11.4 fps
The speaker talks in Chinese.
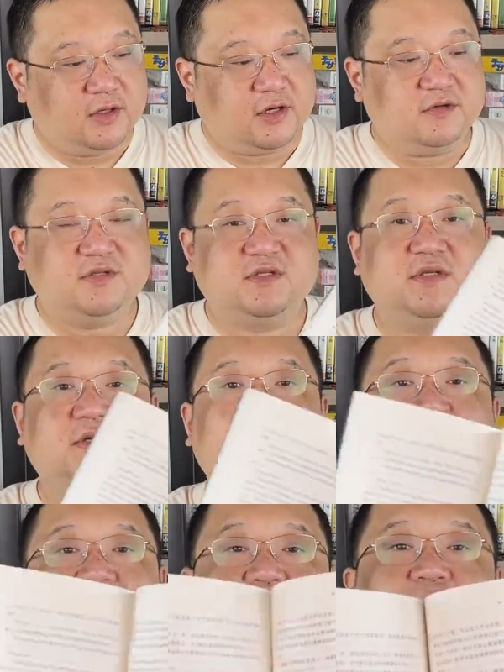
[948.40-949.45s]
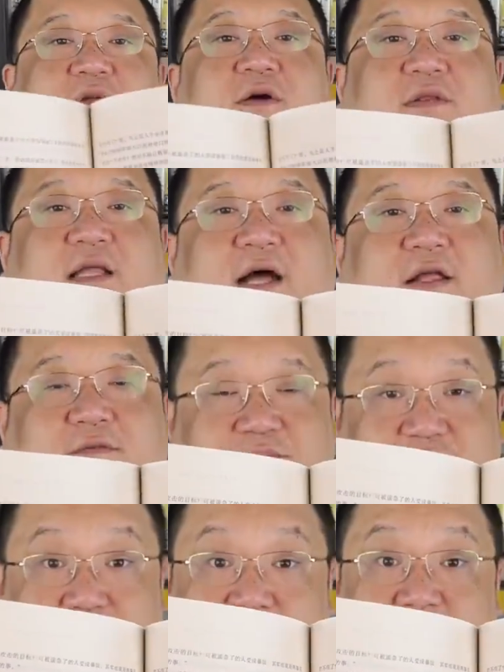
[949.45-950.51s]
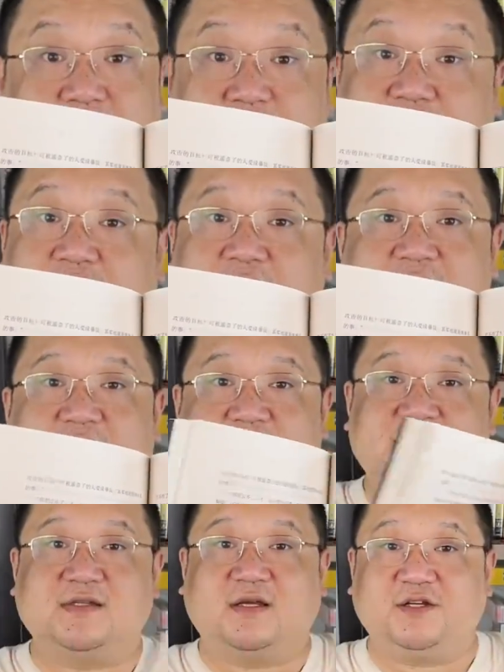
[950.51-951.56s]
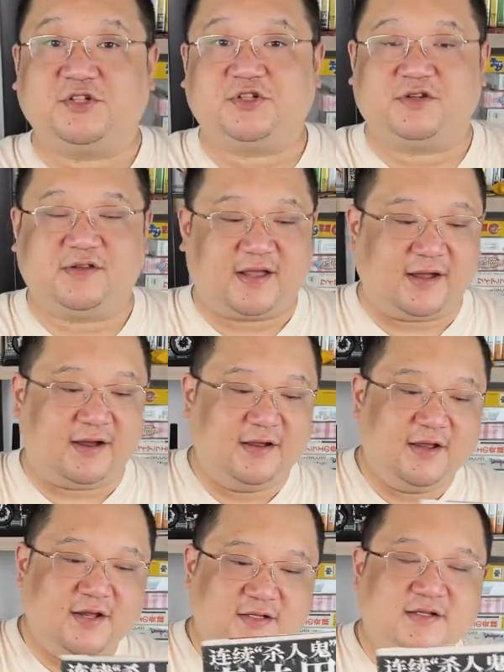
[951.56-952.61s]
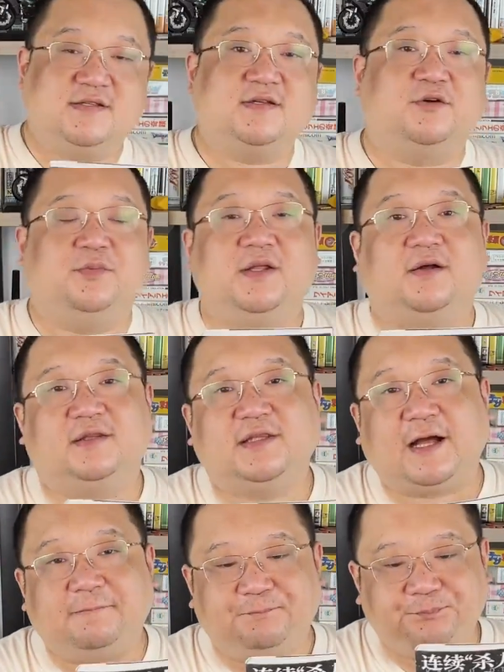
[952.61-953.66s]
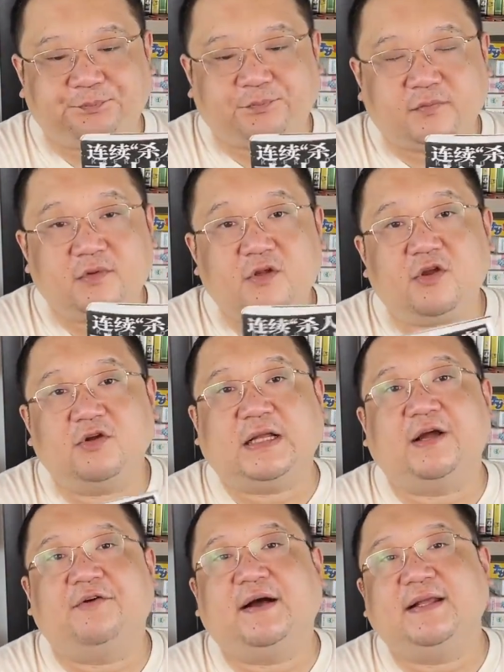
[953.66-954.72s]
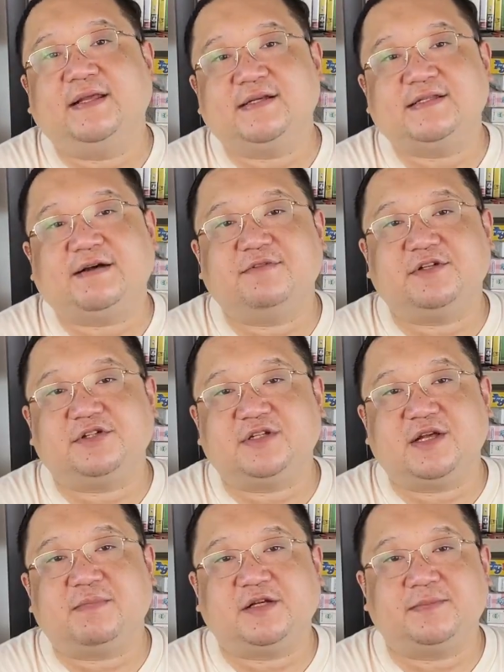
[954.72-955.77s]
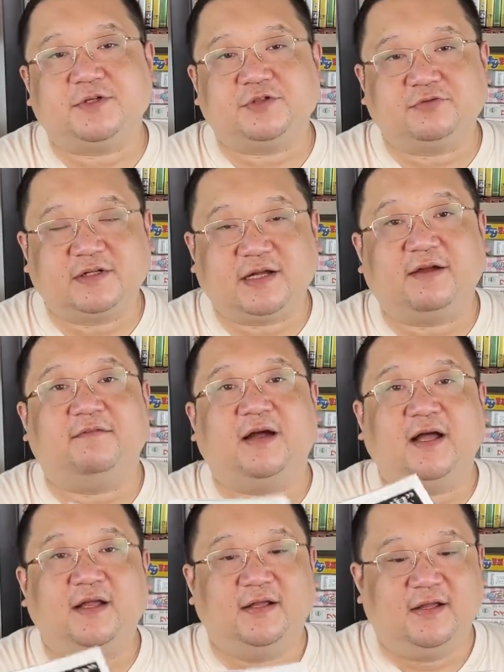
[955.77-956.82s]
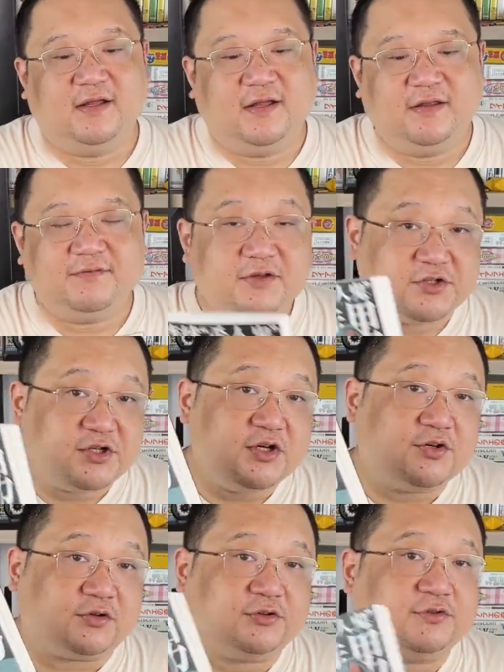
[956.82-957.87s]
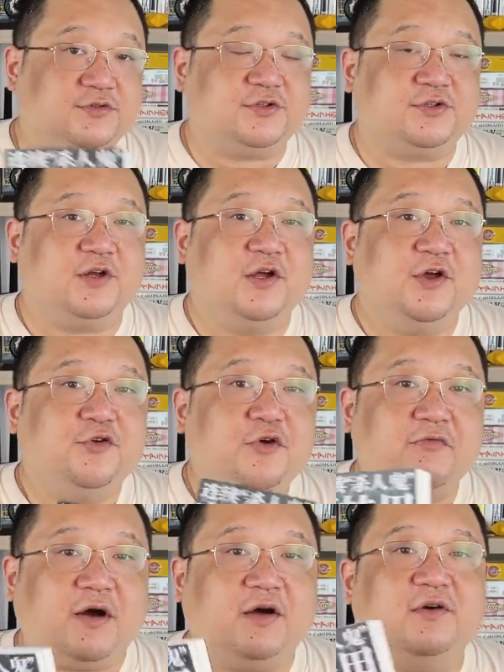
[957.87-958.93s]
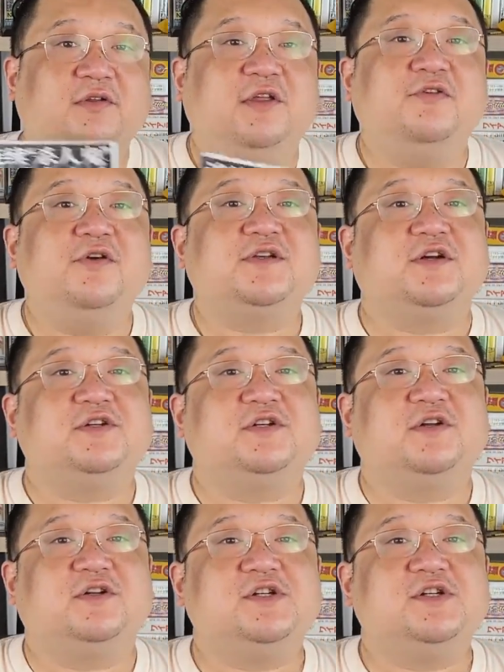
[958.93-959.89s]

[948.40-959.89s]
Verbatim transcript: 然后字儿啊是比较大的，不像美农牛那个字很实在啊，这字儿比较大。大概花了一个下午的时间把这本书看完，因为这种书就是越往后你越想知道